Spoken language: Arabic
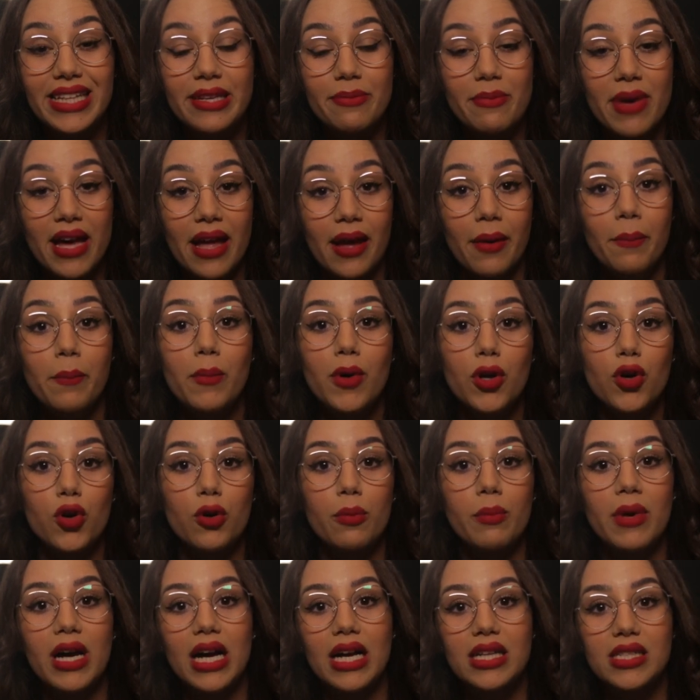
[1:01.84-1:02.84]
اللي ما
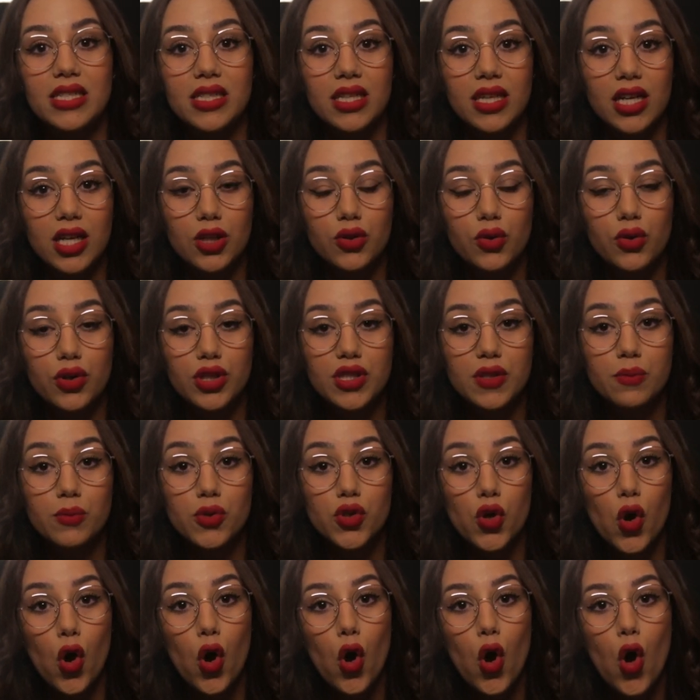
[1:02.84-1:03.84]
عمرهم ما غاديين يقدروا
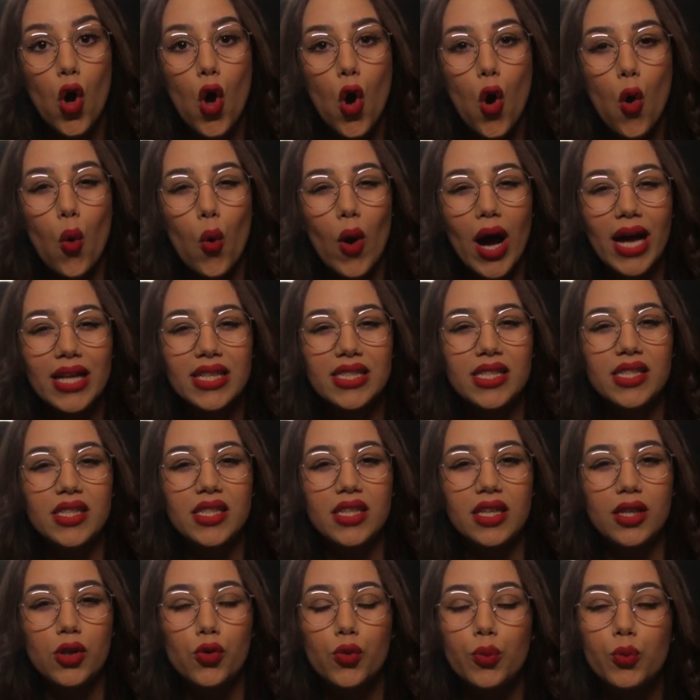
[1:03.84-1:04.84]
يتمسحوا
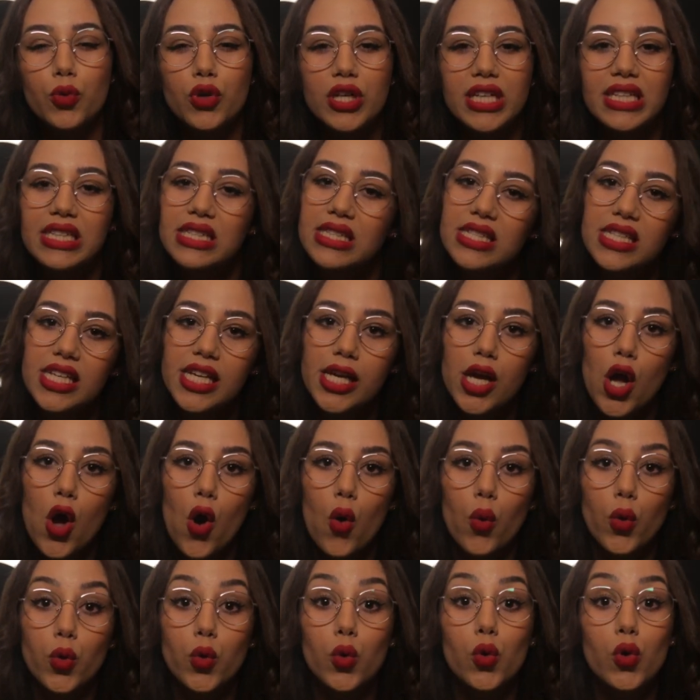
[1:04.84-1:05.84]
وغاديين يلوموك انت
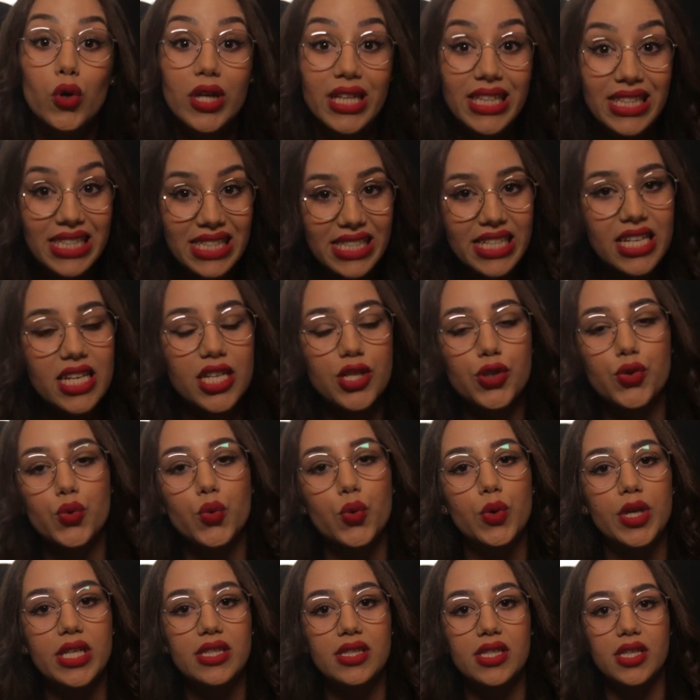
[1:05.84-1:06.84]
ويقولوا لك انت اللي
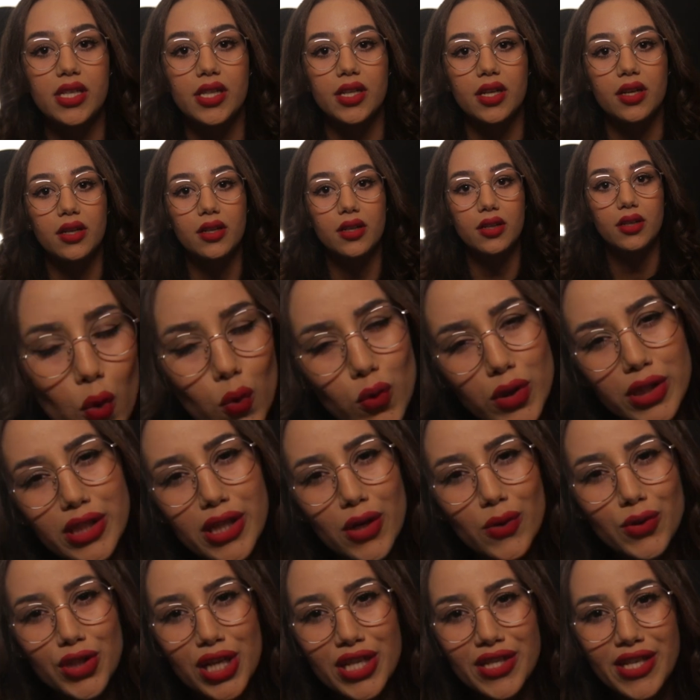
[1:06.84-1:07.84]
شوهتينا
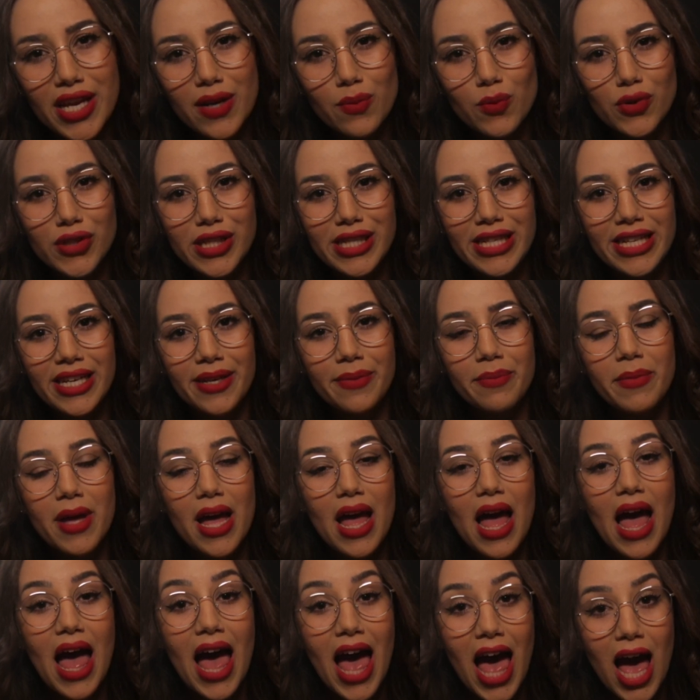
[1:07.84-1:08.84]
والزوجة ديال مسلم
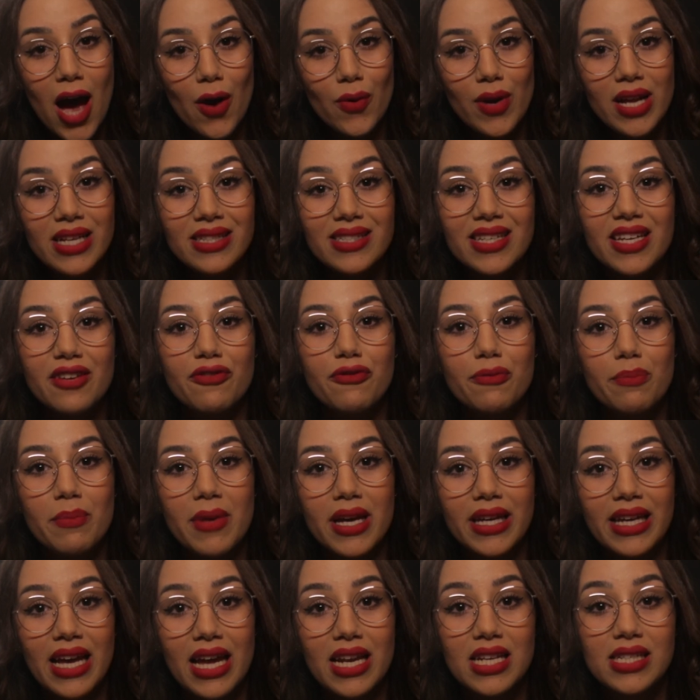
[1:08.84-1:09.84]
حاولت كيف
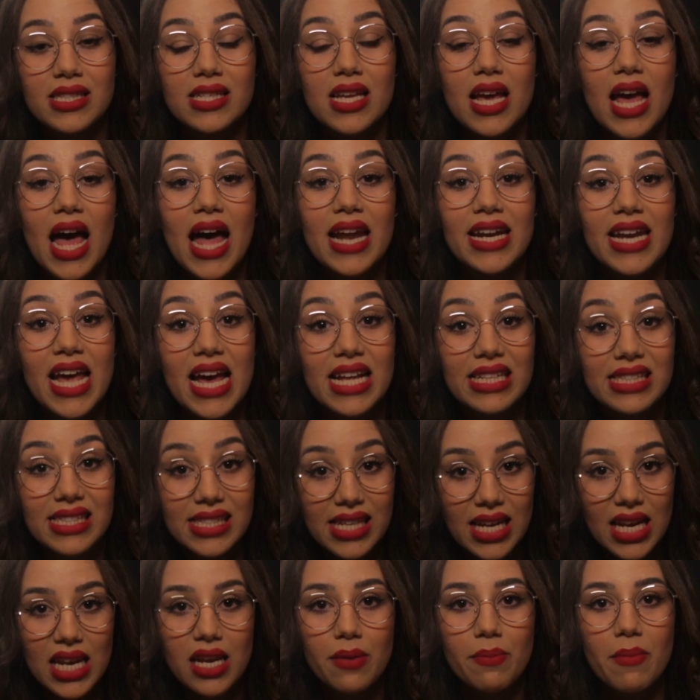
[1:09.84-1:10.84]
ما قالت انها
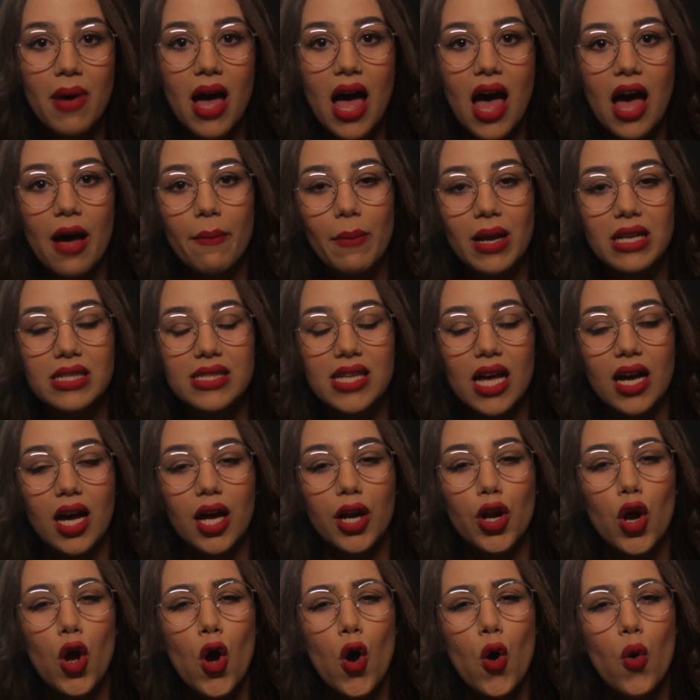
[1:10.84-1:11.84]
تتكلم مع امل
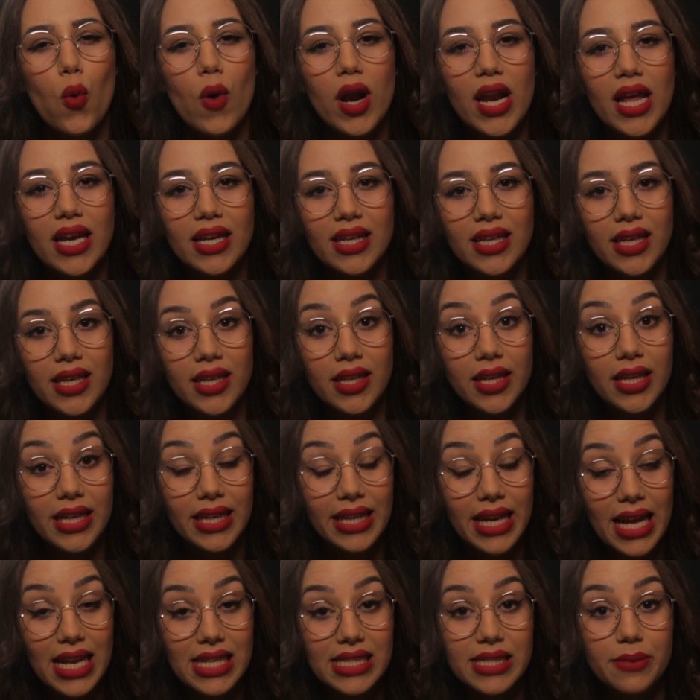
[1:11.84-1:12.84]
صقر ولكن
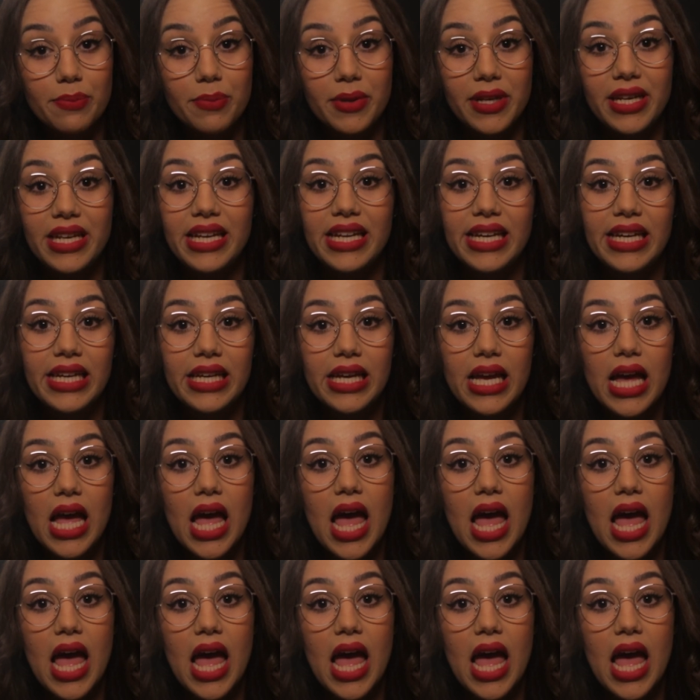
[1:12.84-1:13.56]
قالت باللي